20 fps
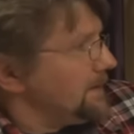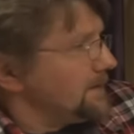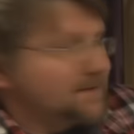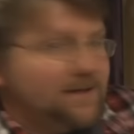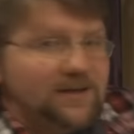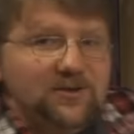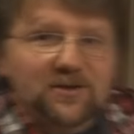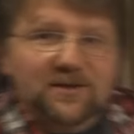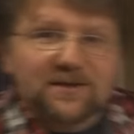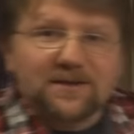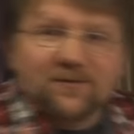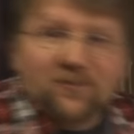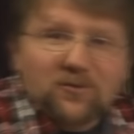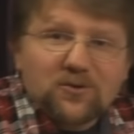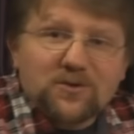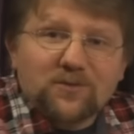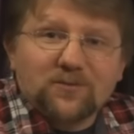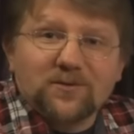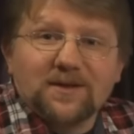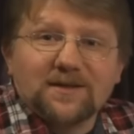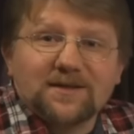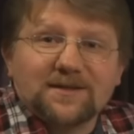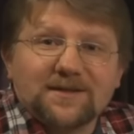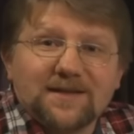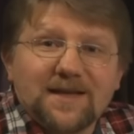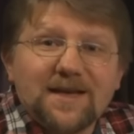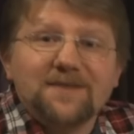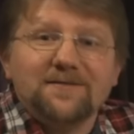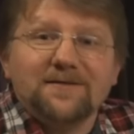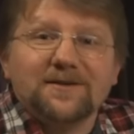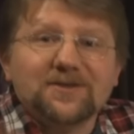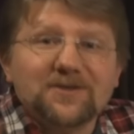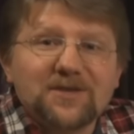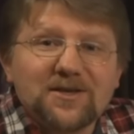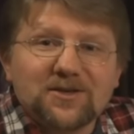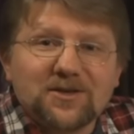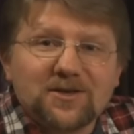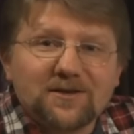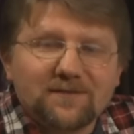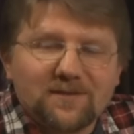Значит, сегодня у нас
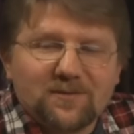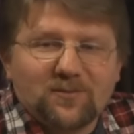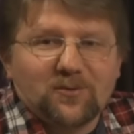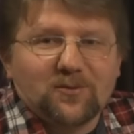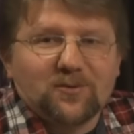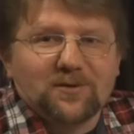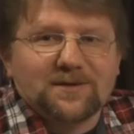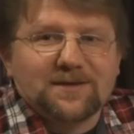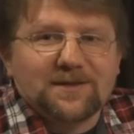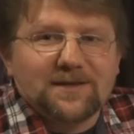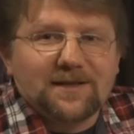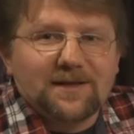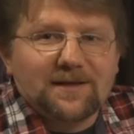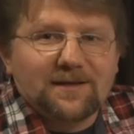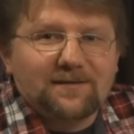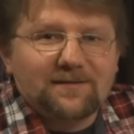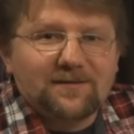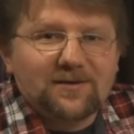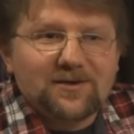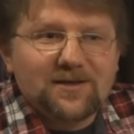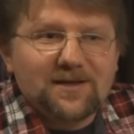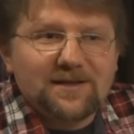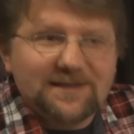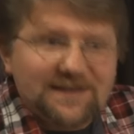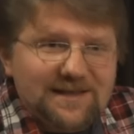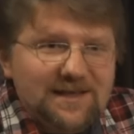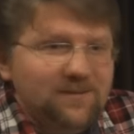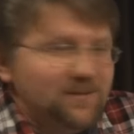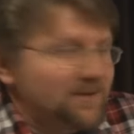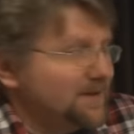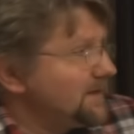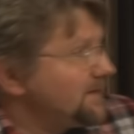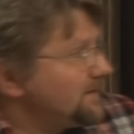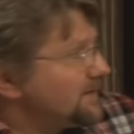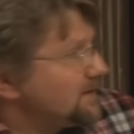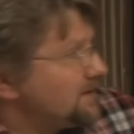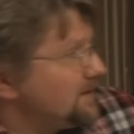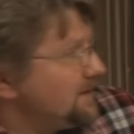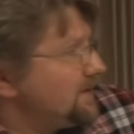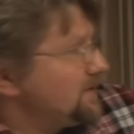наиважнейший вопрос, э, вернее, тема
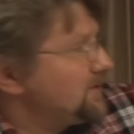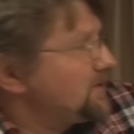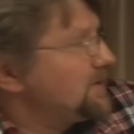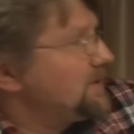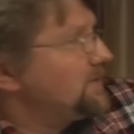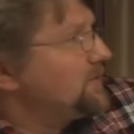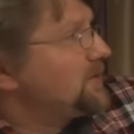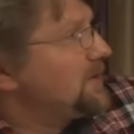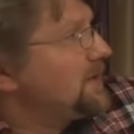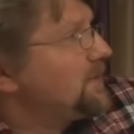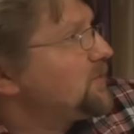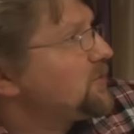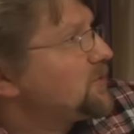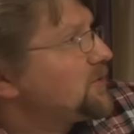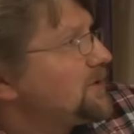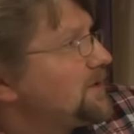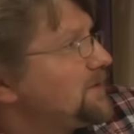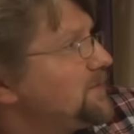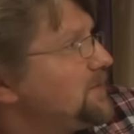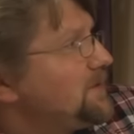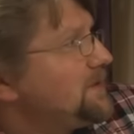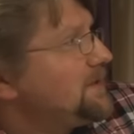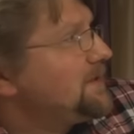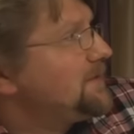наиважнейшая, потому что мы